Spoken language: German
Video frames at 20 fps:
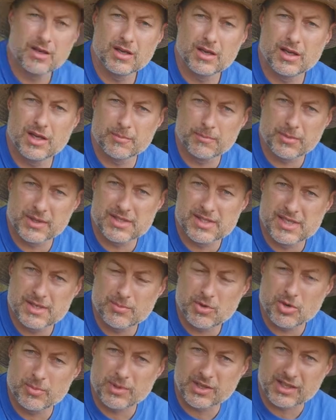Im Prinzip
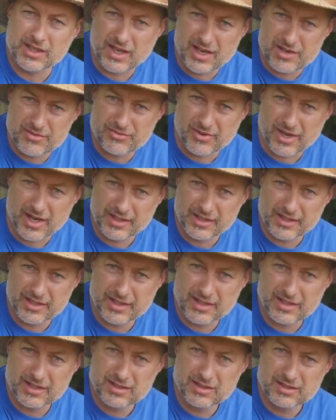kommen drei Fahne
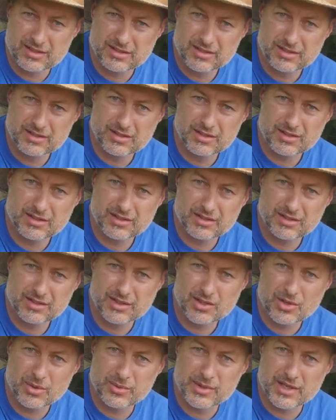her. Die
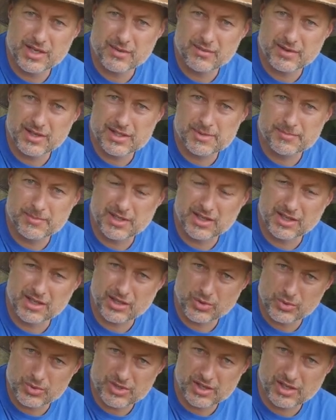habe ich jeweils mit einem
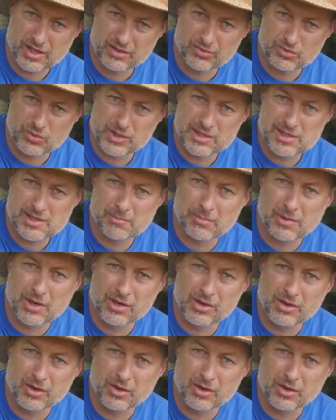größeren Wurzelballen